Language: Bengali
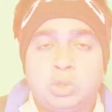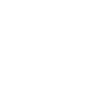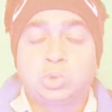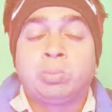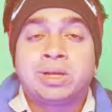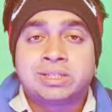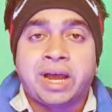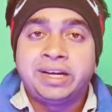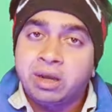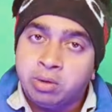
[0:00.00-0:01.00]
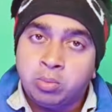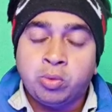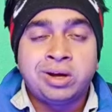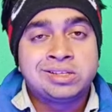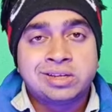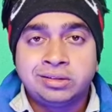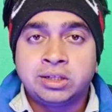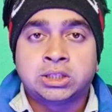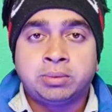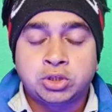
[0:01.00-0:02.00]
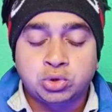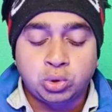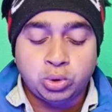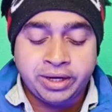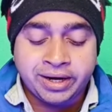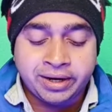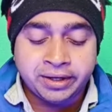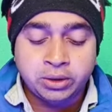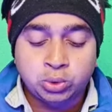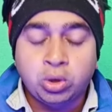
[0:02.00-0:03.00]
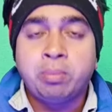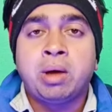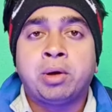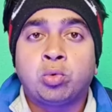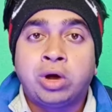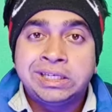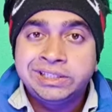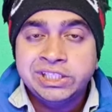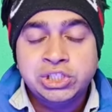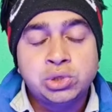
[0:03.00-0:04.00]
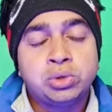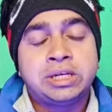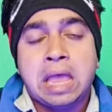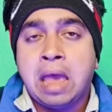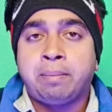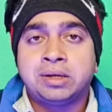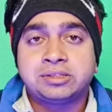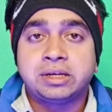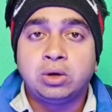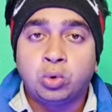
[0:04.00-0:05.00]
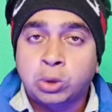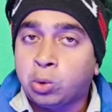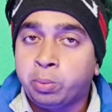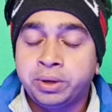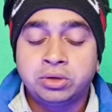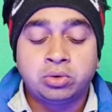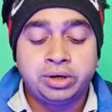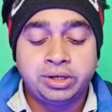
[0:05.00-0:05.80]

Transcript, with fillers: তো তোমরা সাইটে আমার মোবাইল স্ক্রিন দেখতে পাচ্ছ এখানে কিন্তু আমি আমার ওয়াইটি স্টুডিও যে অ্যাপ আছে ওটা ওপেন করে